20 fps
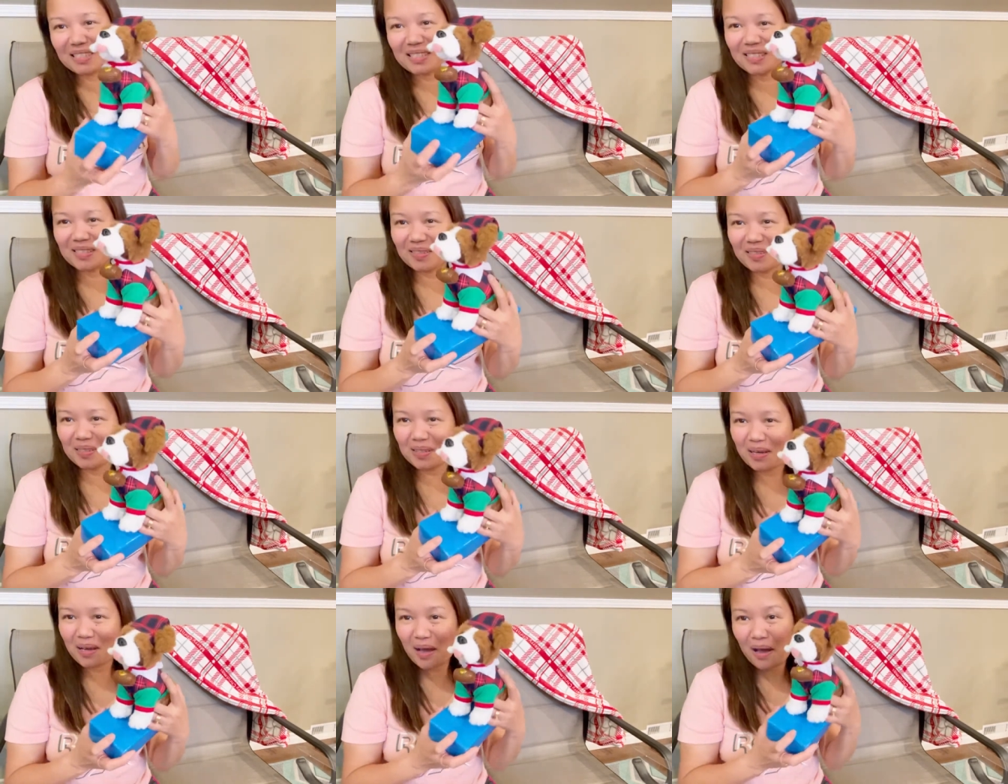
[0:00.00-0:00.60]
So,
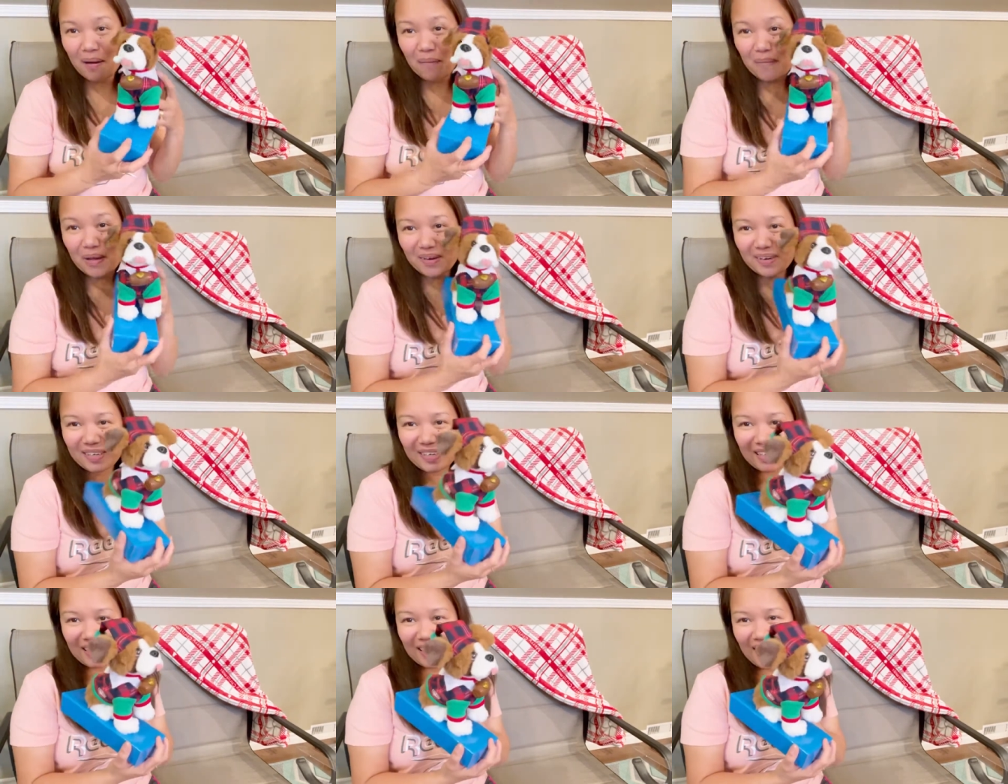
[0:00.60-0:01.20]

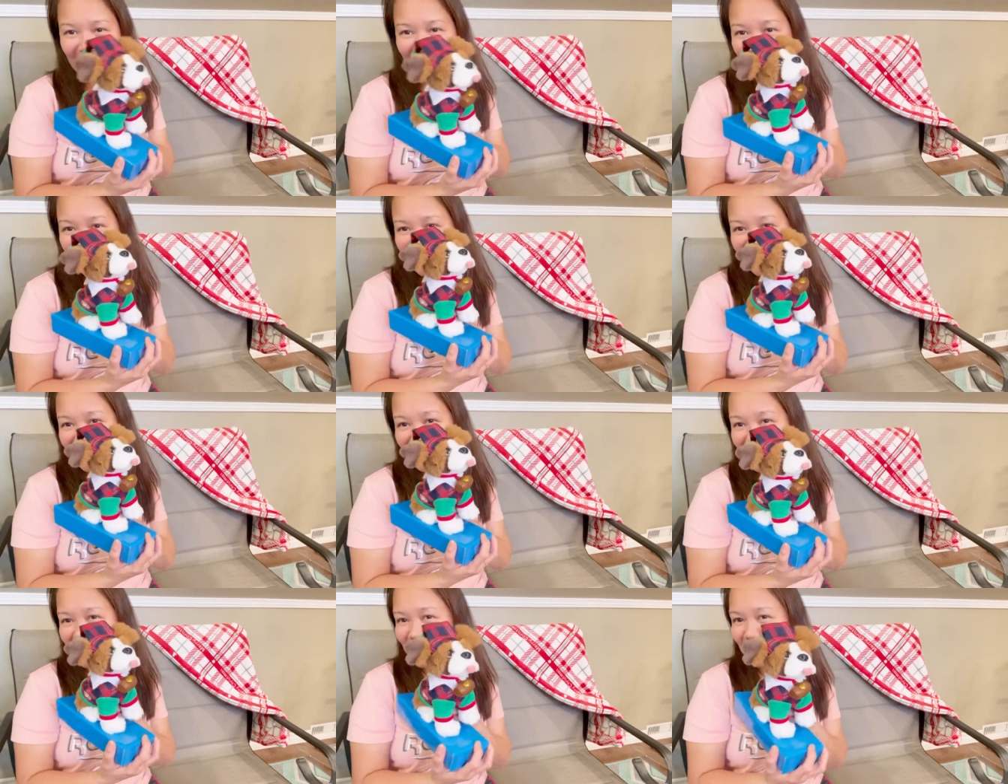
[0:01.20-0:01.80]
meron na
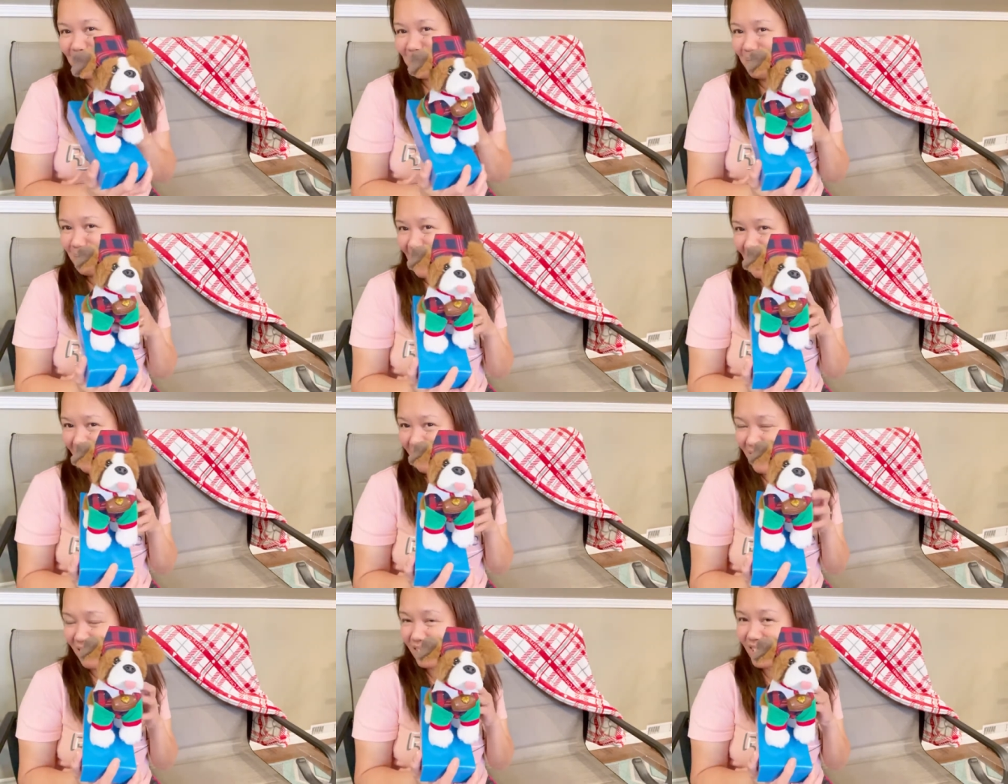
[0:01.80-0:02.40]
tayo. So,
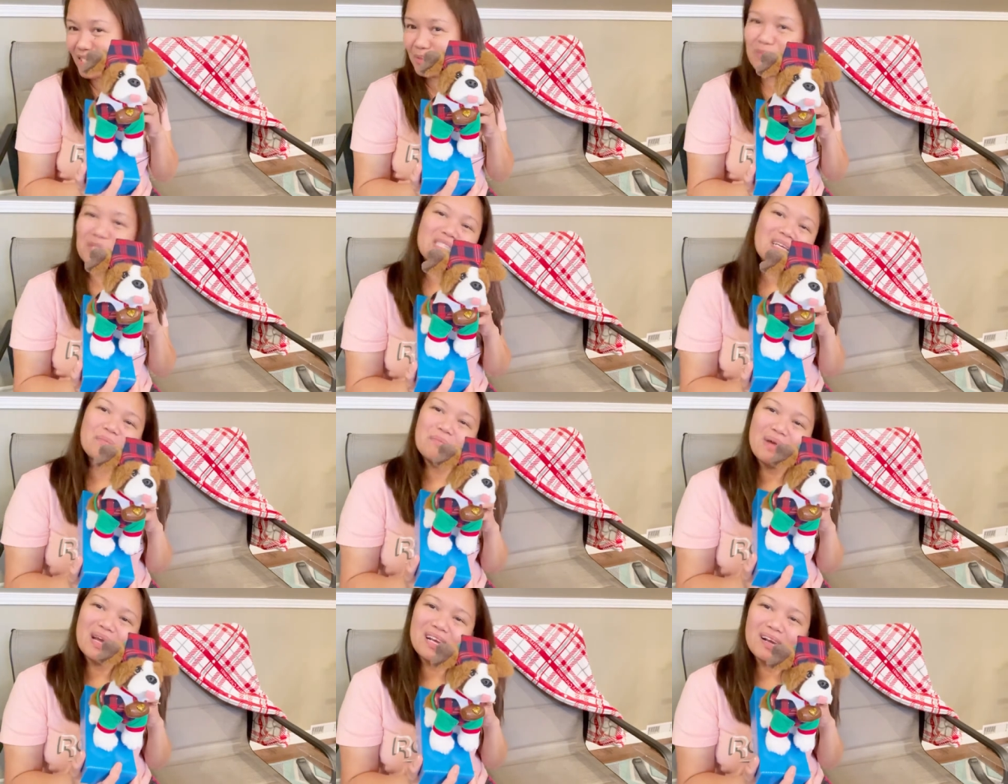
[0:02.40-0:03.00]
Merry Christmas
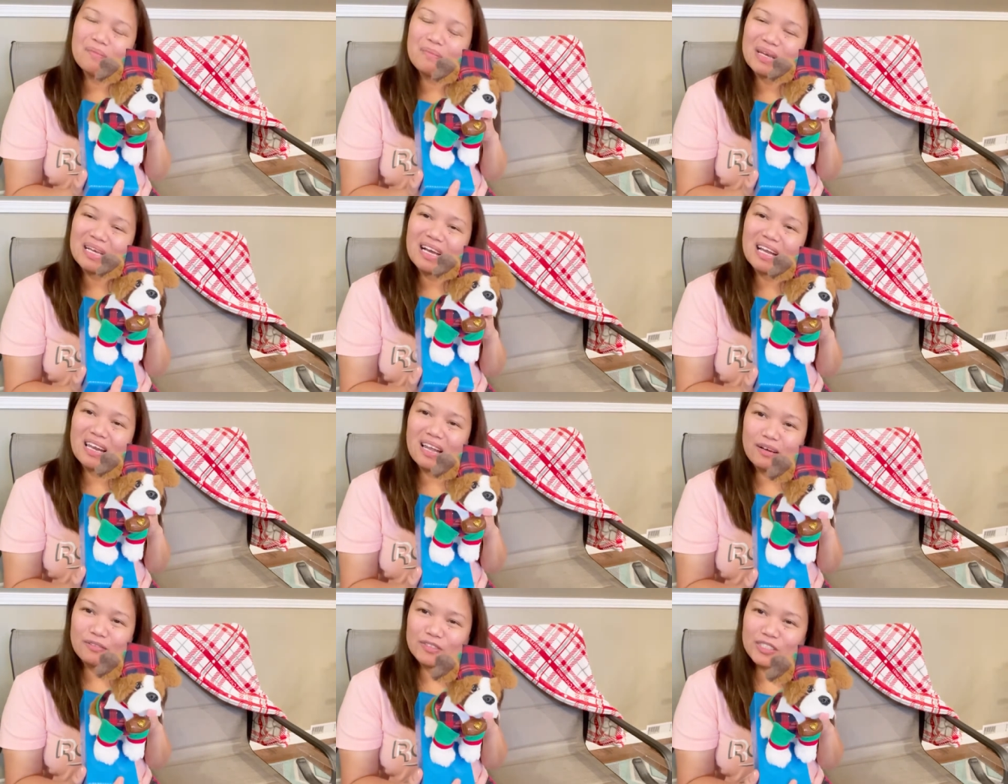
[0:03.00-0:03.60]
and mega mega
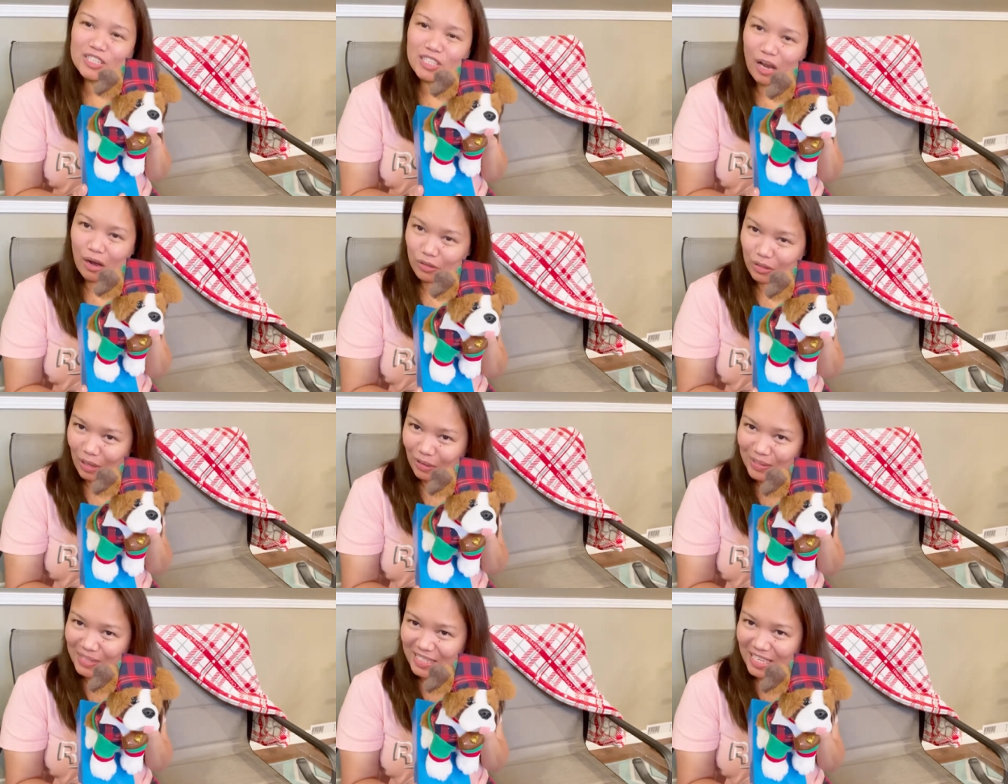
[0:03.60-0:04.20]
love shout
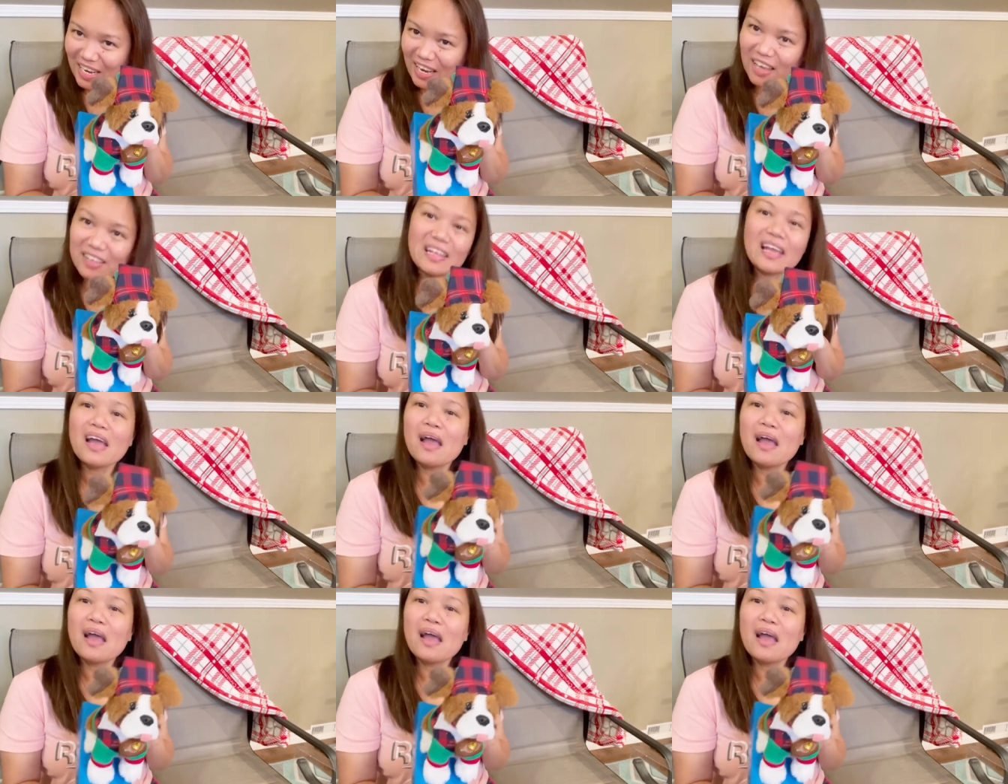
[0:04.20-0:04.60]
out sa lahat.